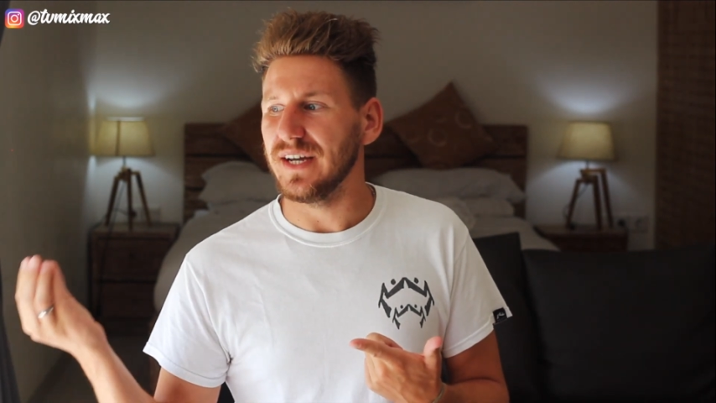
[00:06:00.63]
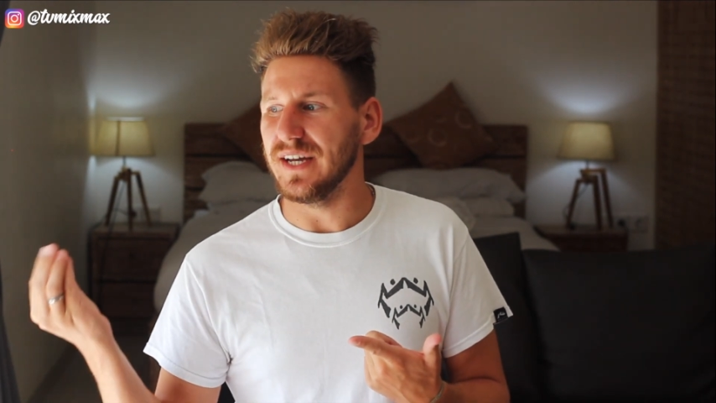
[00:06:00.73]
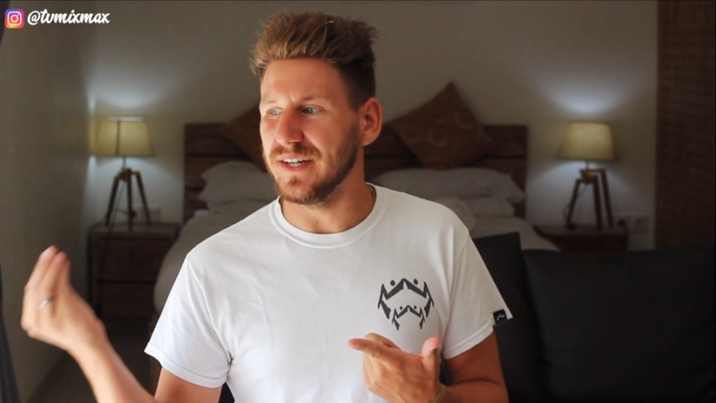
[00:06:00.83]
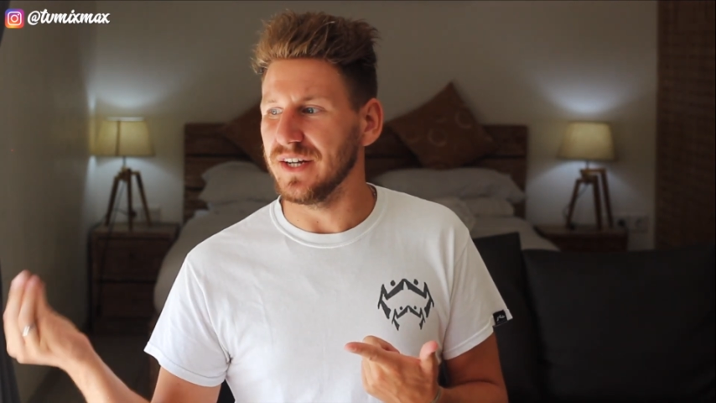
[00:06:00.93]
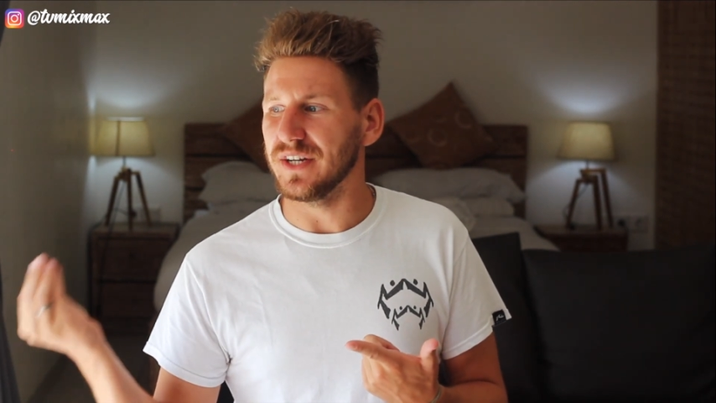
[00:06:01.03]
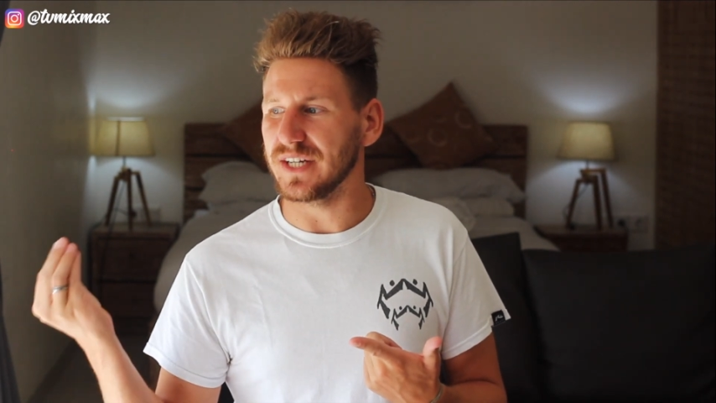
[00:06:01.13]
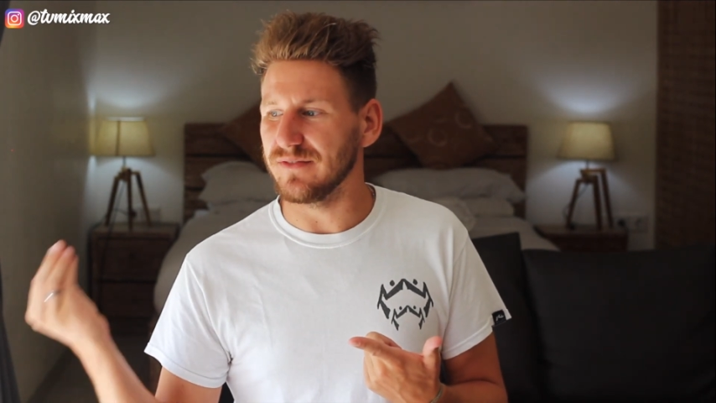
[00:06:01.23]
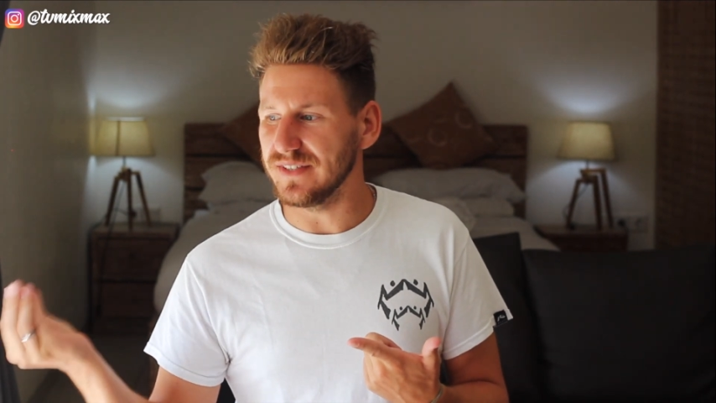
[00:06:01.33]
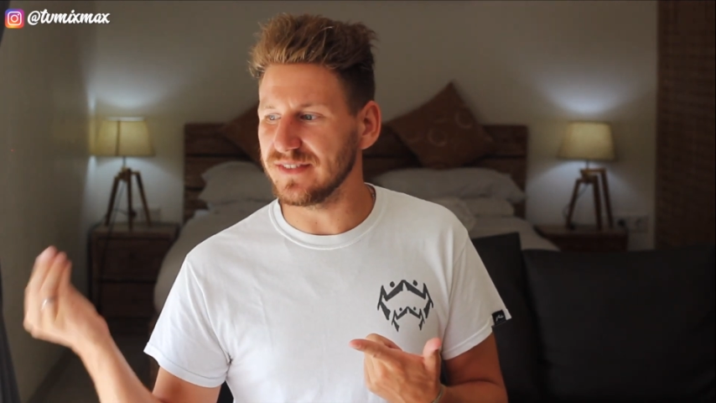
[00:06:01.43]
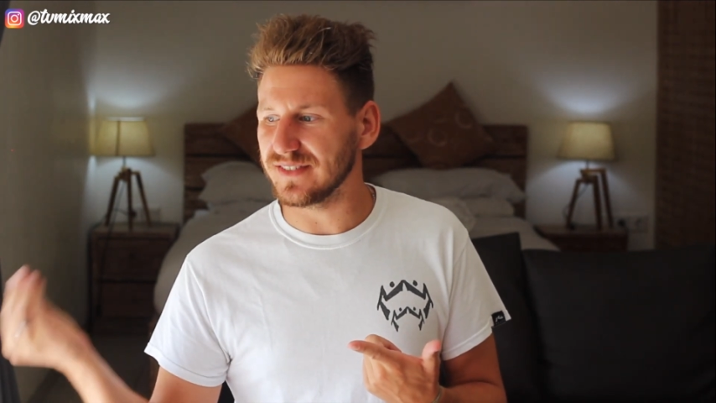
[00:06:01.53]
in einer
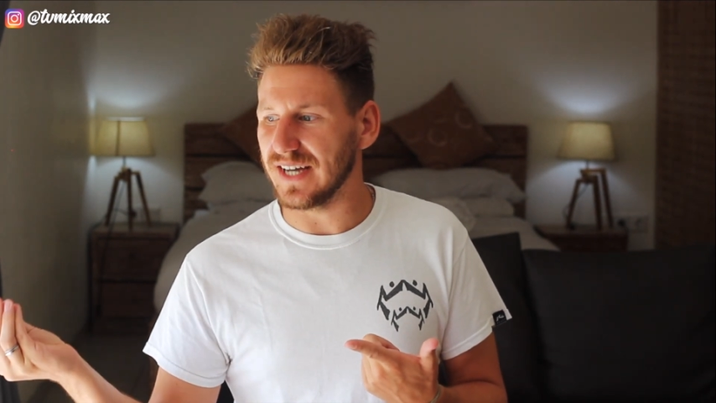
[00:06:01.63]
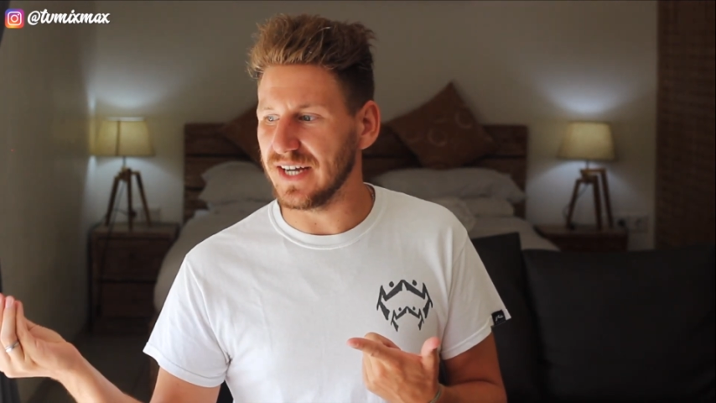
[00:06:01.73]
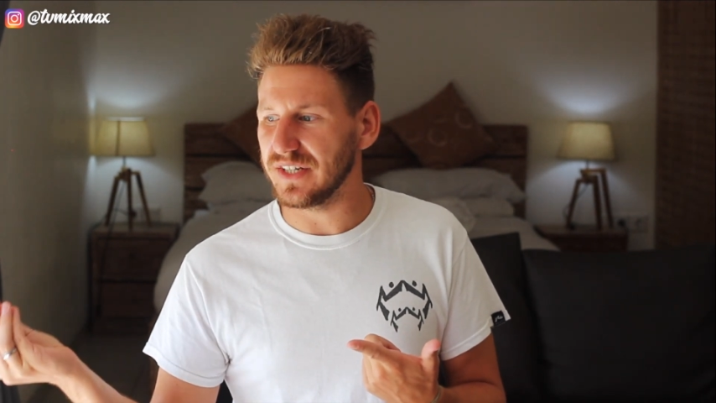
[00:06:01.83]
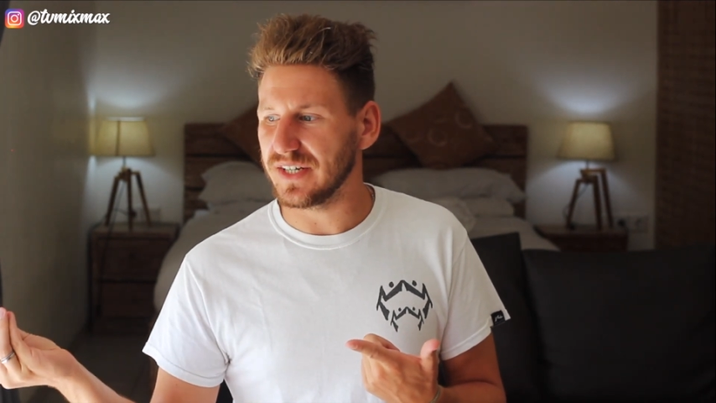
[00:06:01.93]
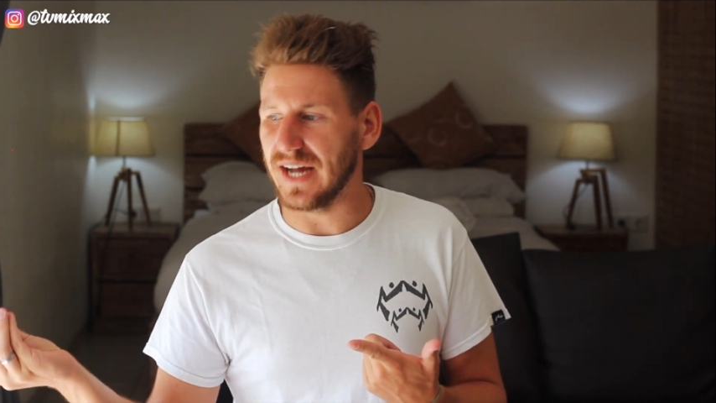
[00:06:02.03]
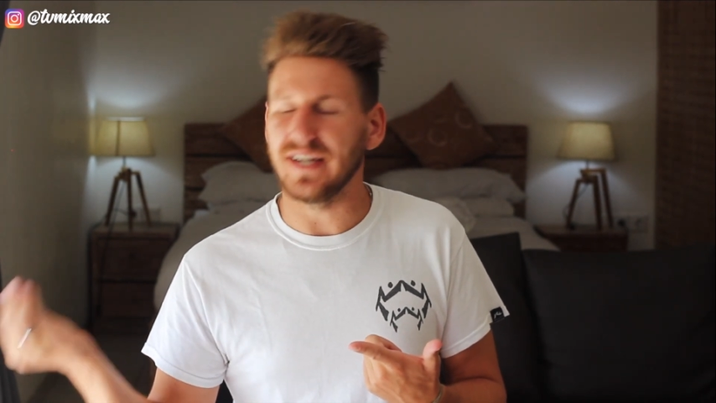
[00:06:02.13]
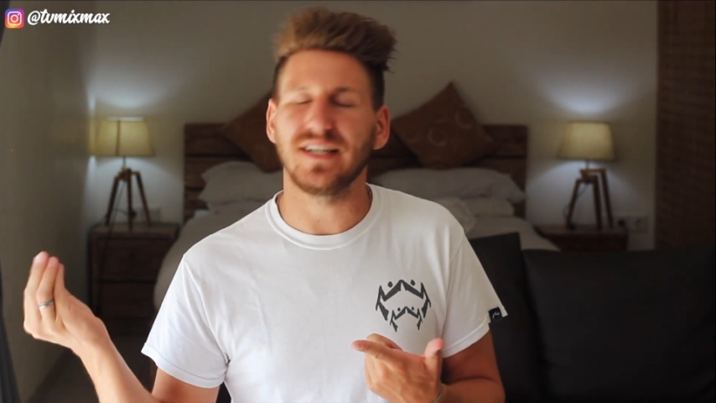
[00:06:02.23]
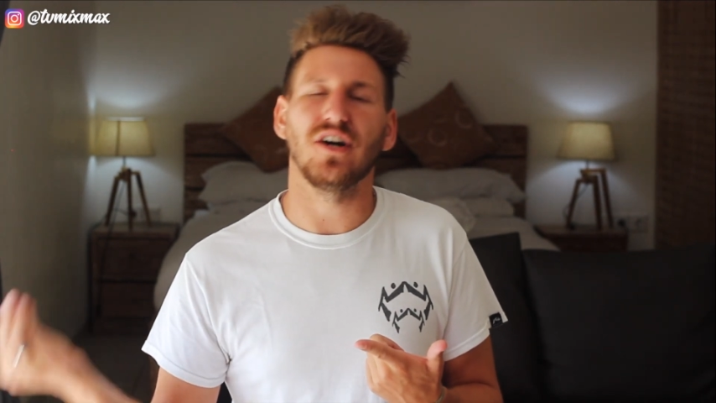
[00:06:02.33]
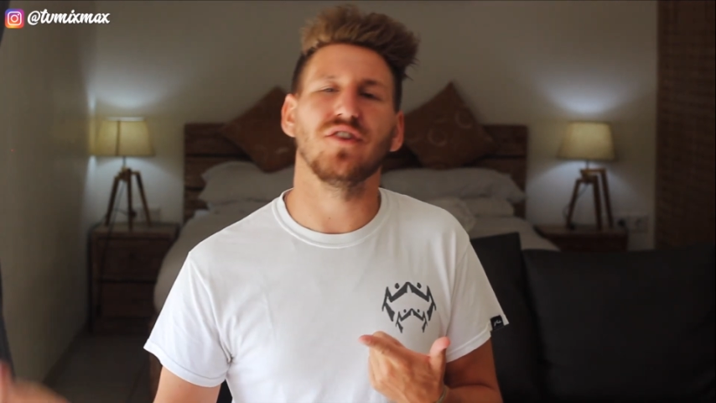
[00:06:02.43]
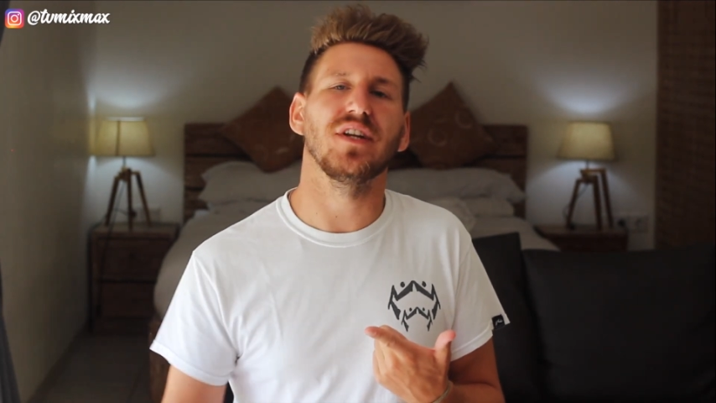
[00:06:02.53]
gewissen Zeit kann
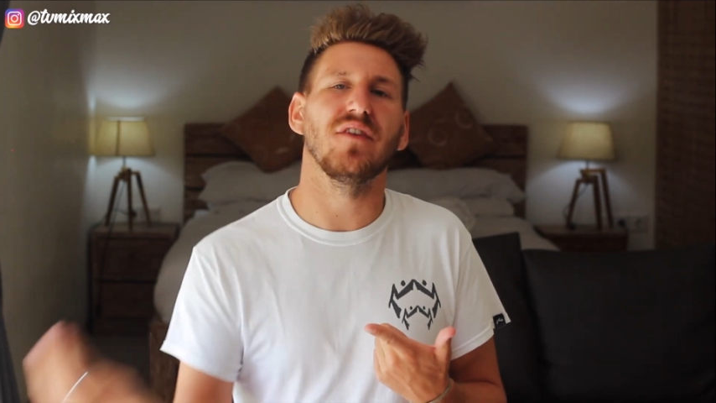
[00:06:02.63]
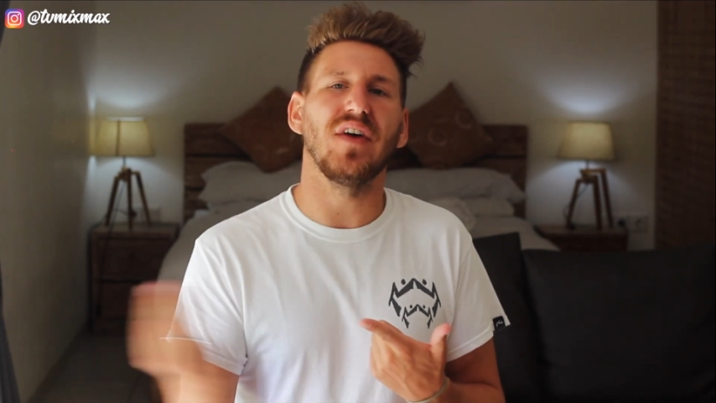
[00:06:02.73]
ich auch wieder